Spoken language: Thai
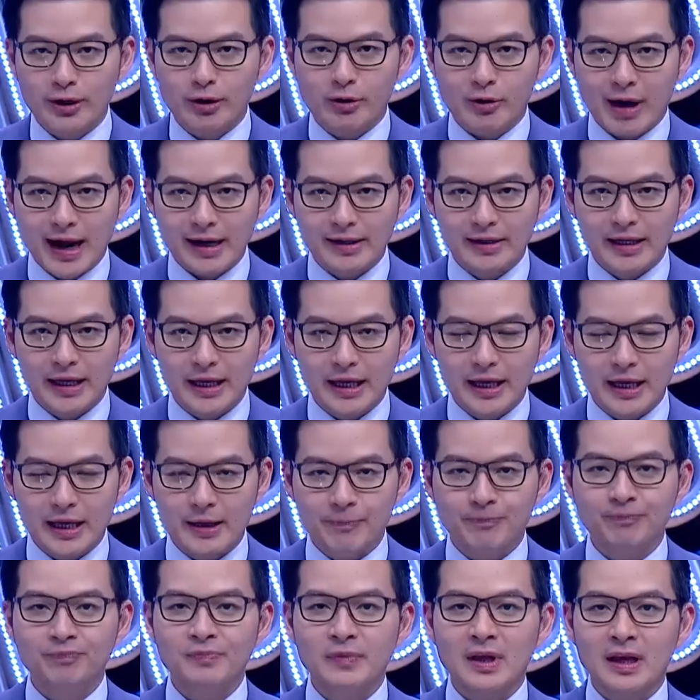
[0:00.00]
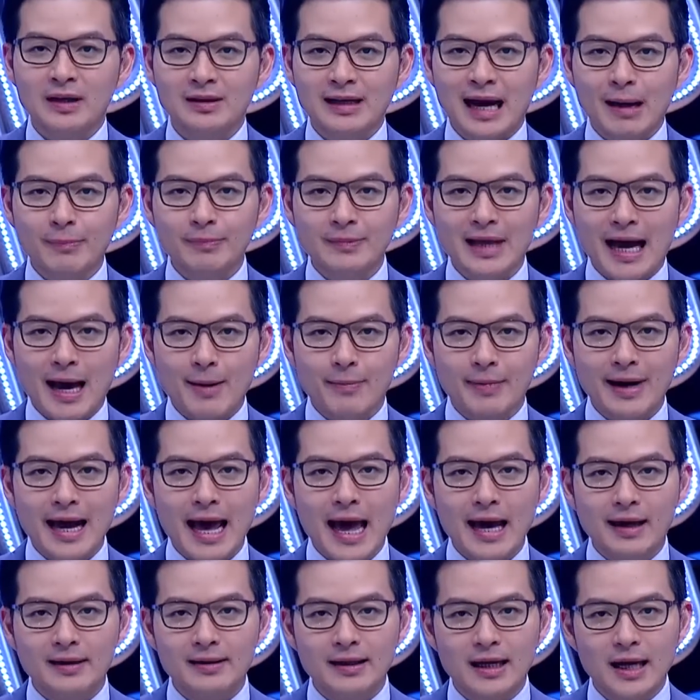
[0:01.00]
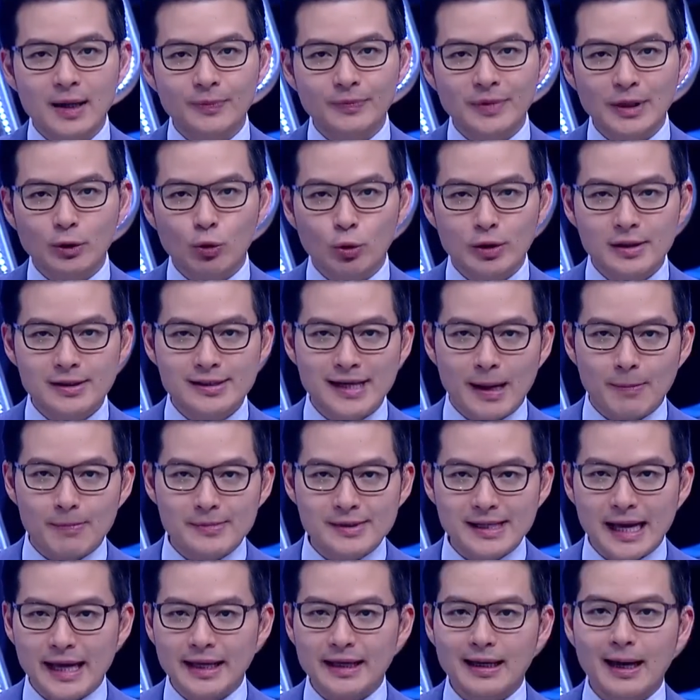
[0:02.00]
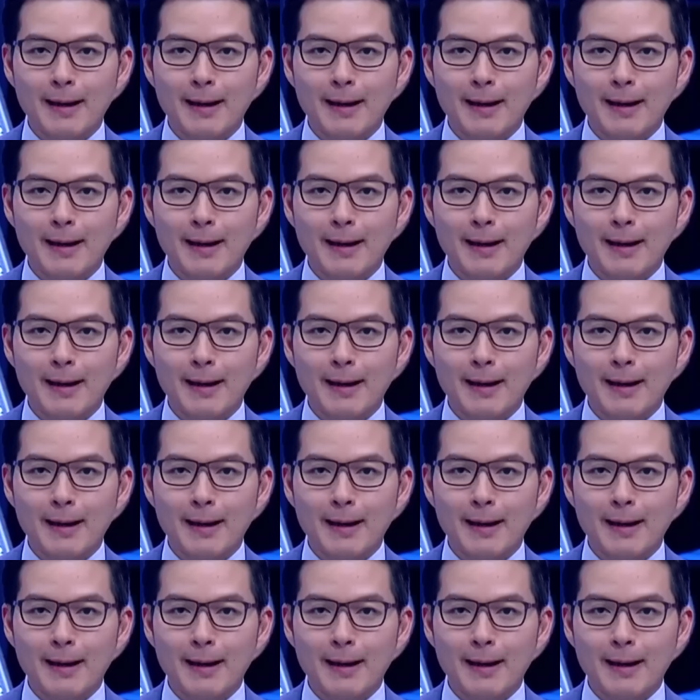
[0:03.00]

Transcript: ลครั้งนี้คำถามแรกเริ่มที่คุณแจ่มใสค